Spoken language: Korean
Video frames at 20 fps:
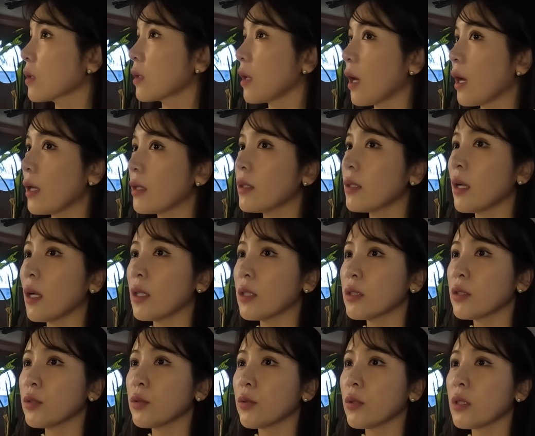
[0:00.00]
그 다들
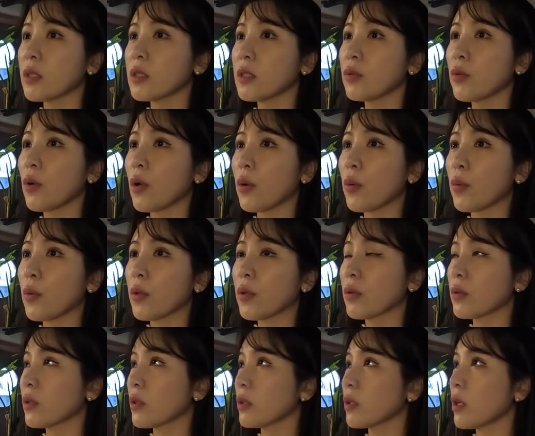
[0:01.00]
아쉬워하시더라고
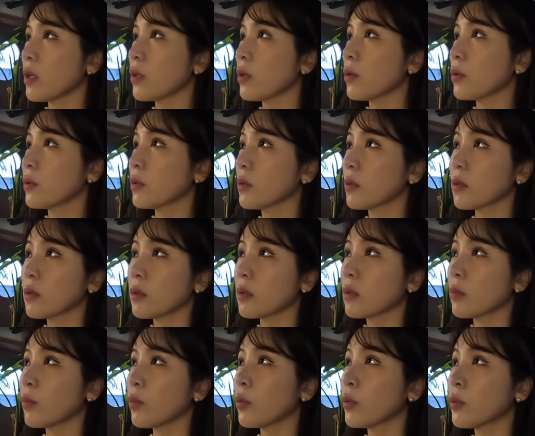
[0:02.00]
이런
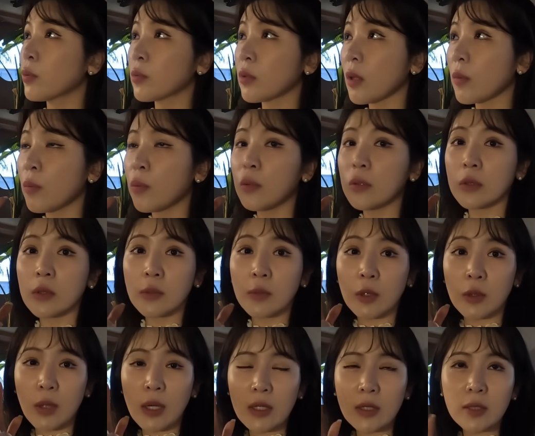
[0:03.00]
인테리어들 딱
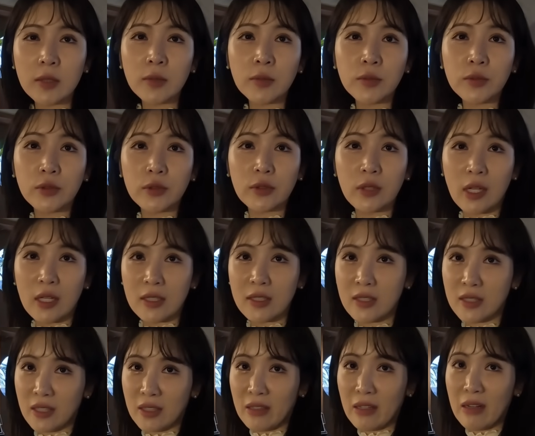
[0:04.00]
보시면 하시는 분들은
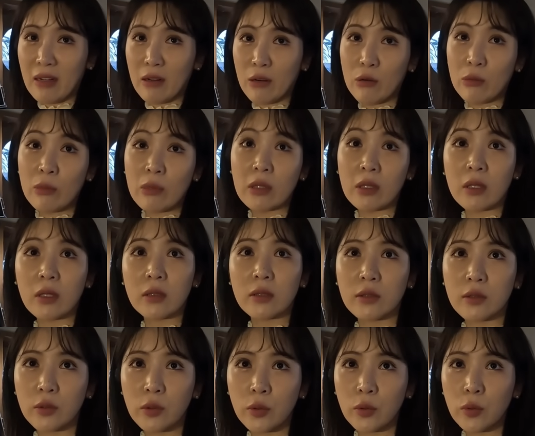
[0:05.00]
아시잖아 얼마나가
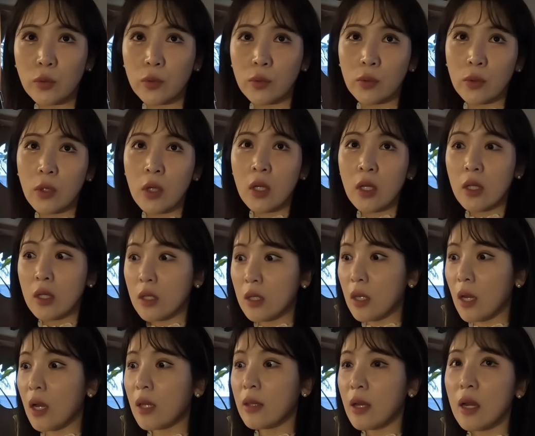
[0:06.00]
들었고
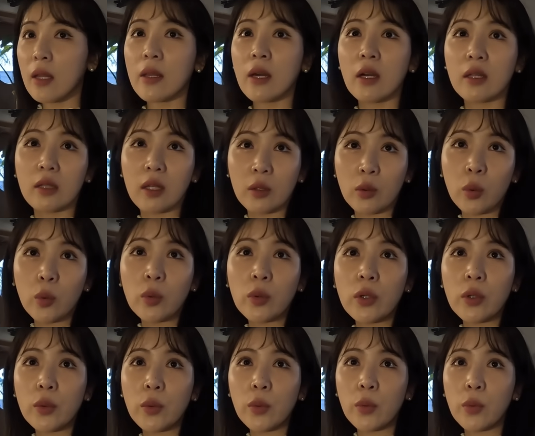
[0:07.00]
이 하나 하나가 다
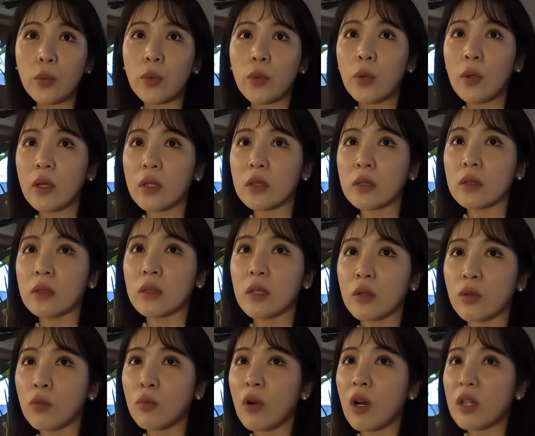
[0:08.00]
돈이고
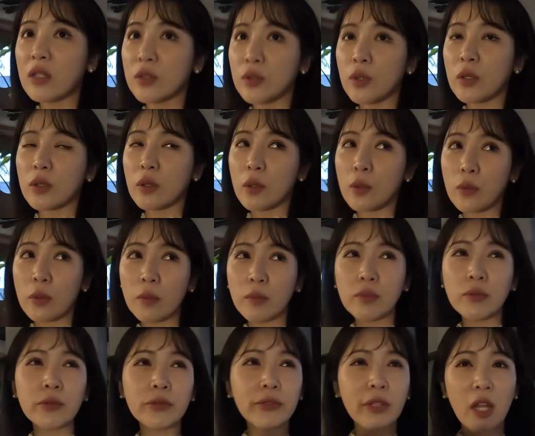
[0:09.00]
하시는데 너무 아쉬워하더라고
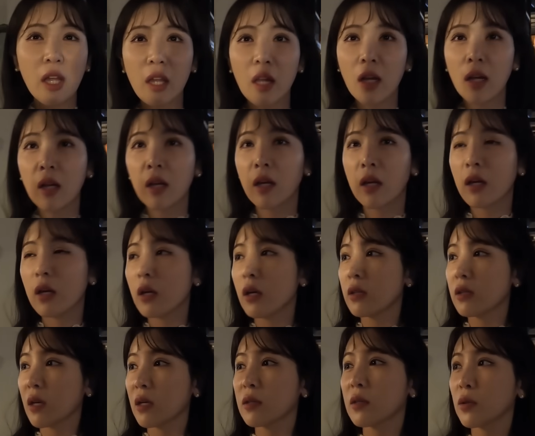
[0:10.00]
이쁜데
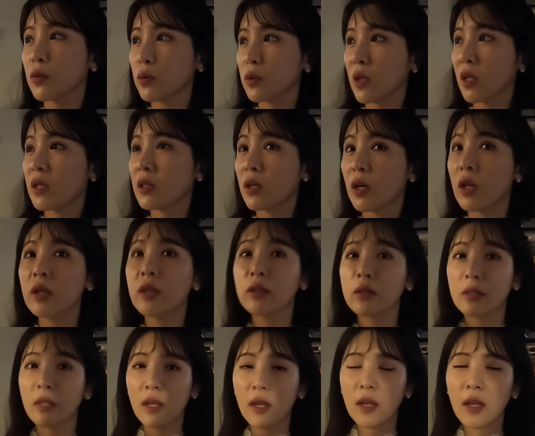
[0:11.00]
음. 장사도 잘
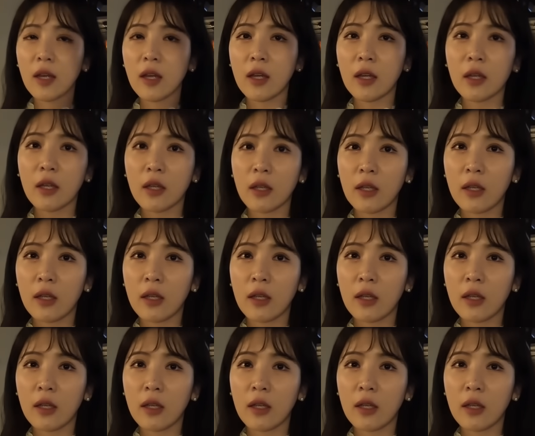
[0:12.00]
되는데